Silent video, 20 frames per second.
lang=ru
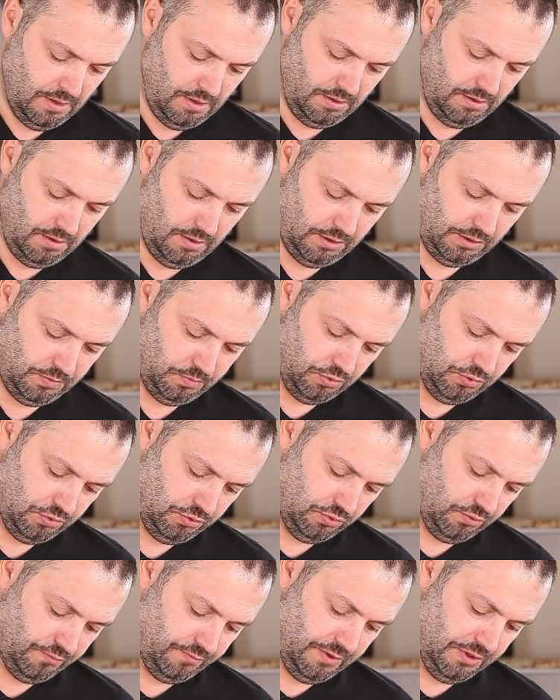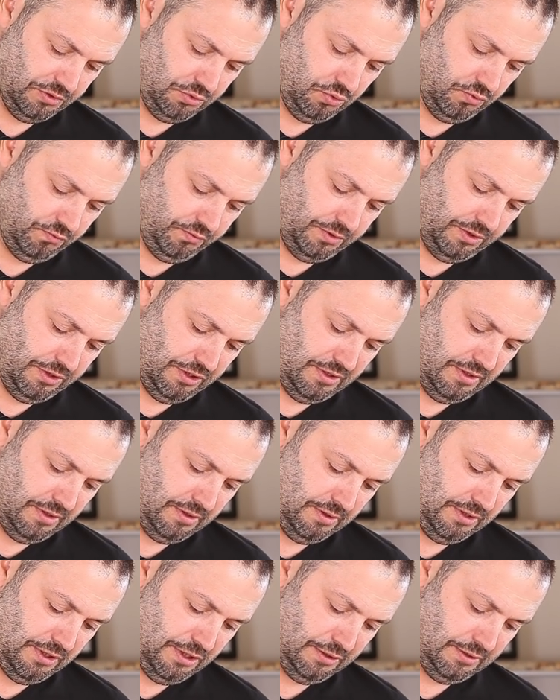я использую в готовке
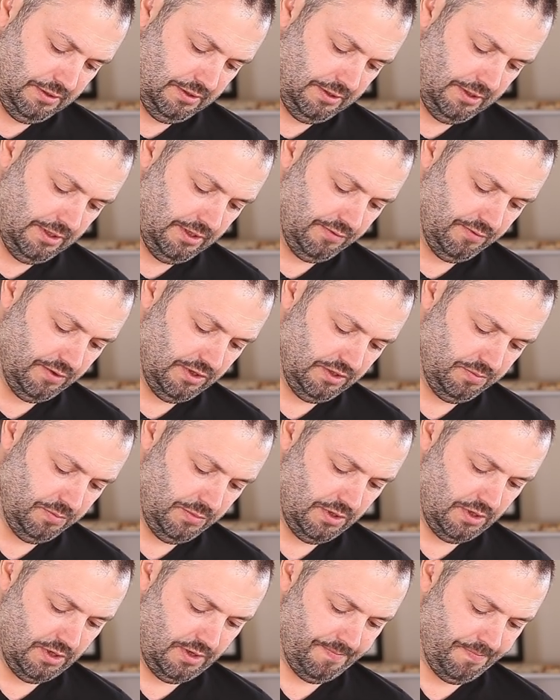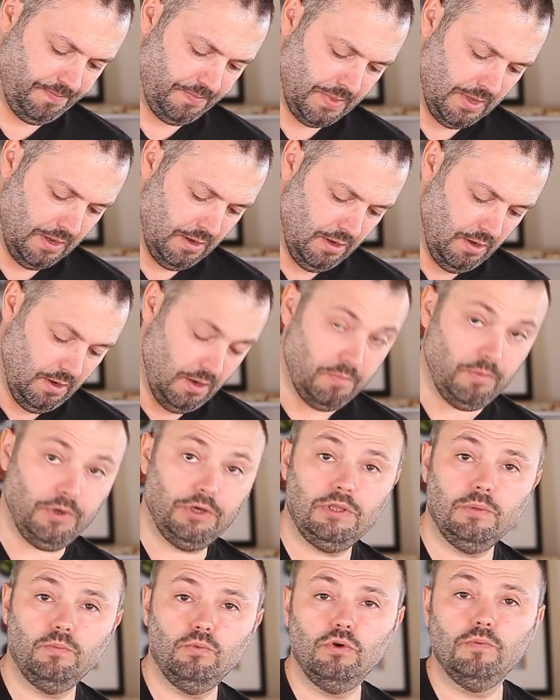яйца среднего размера.
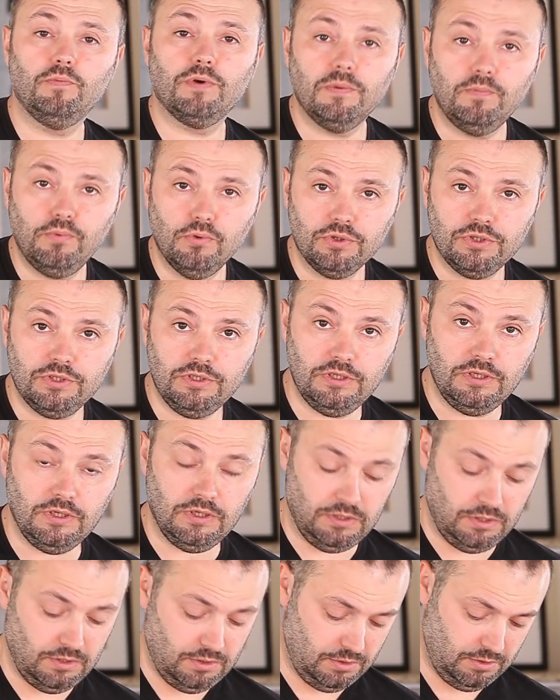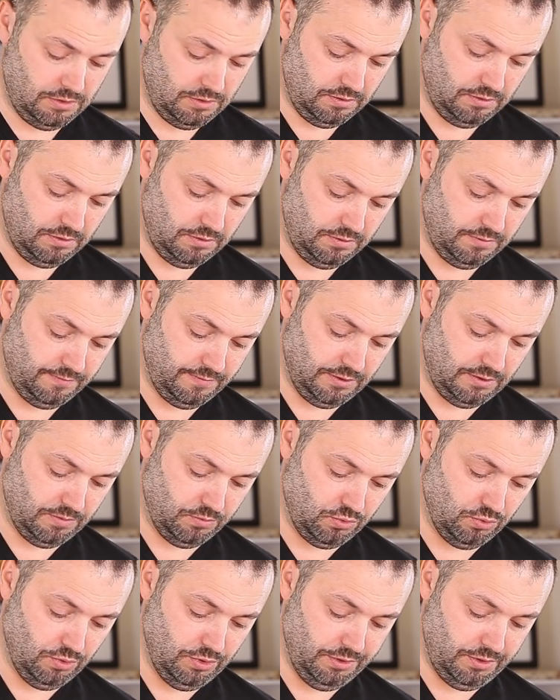Поэтому и пропорции а, в этом
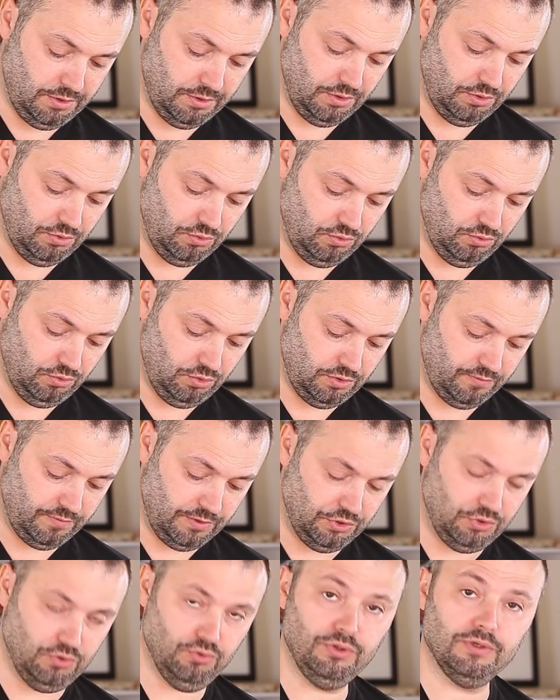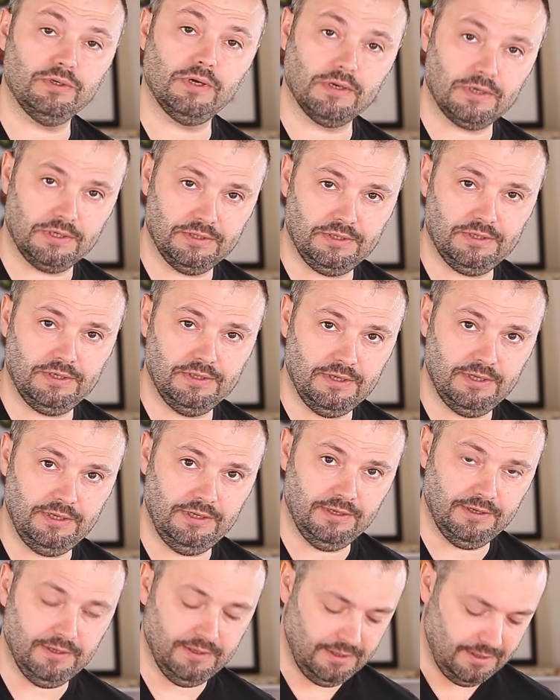ролике даю тоже в расчете как раз таки на
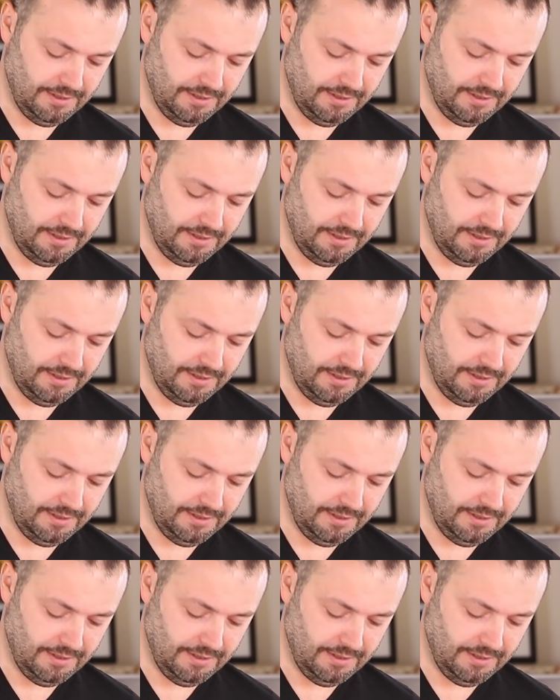них.